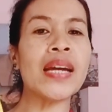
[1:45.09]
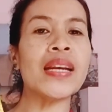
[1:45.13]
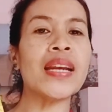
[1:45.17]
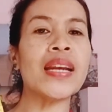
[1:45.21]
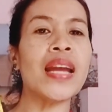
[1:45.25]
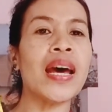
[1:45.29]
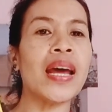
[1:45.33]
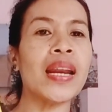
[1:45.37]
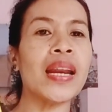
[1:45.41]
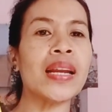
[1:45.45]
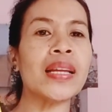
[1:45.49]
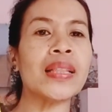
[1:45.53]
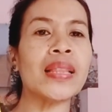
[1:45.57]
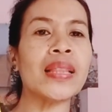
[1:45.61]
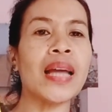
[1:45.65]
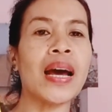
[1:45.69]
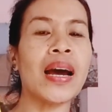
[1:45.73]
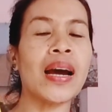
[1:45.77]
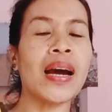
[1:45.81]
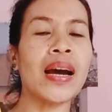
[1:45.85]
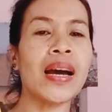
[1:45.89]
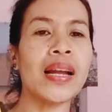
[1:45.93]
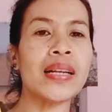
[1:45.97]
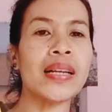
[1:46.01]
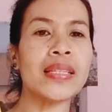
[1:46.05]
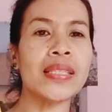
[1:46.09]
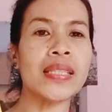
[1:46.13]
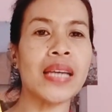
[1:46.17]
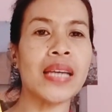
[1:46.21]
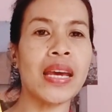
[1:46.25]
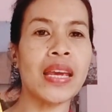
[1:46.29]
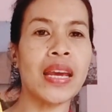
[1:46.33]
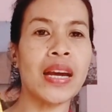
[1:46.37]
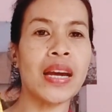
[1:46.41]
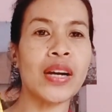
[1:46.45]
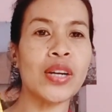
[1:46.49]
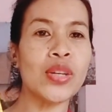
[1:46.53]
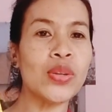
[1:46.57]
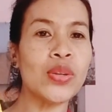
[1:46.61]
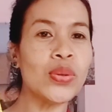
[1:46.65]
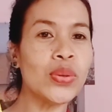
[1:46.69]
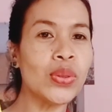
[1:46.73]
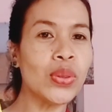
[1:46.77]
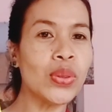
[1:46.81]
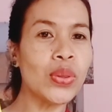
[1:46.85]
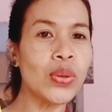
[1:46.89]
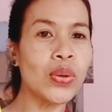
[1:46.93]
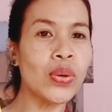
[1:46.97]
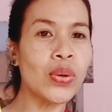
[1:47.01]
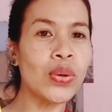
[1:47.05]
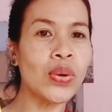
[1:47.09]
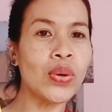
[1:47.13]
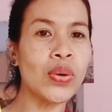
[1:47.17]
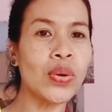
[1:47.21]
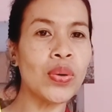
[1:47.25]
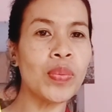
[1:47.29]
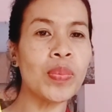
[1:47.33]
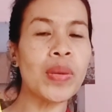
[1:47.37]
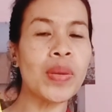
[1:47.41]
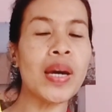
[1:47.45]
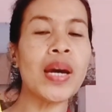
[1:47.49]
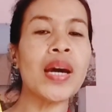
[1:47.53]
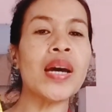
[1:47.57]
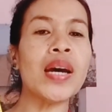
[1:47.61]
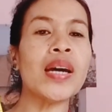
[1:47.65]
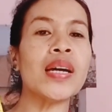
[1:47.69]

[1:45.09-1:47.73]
Dari tanggal saya nge-youtube,